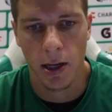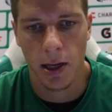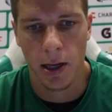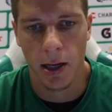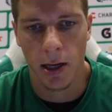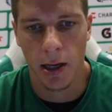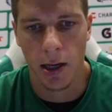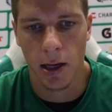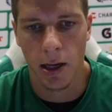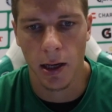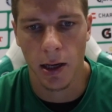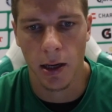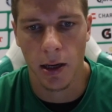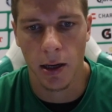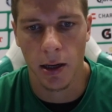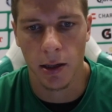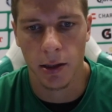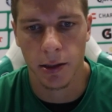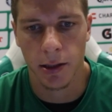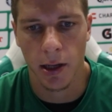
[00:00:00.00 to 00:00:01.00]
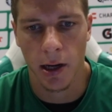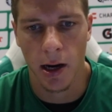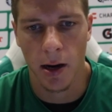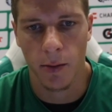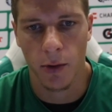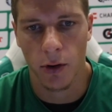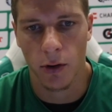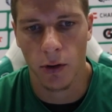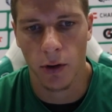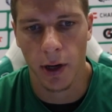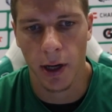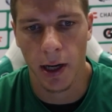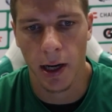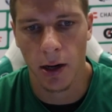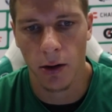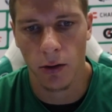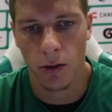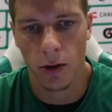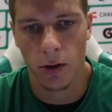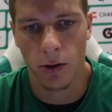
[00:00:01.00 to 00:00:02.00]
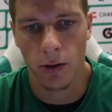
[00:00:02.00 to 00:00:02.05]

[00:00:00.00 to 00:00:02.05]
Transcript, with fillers: eh, llegábamos con Gerardo y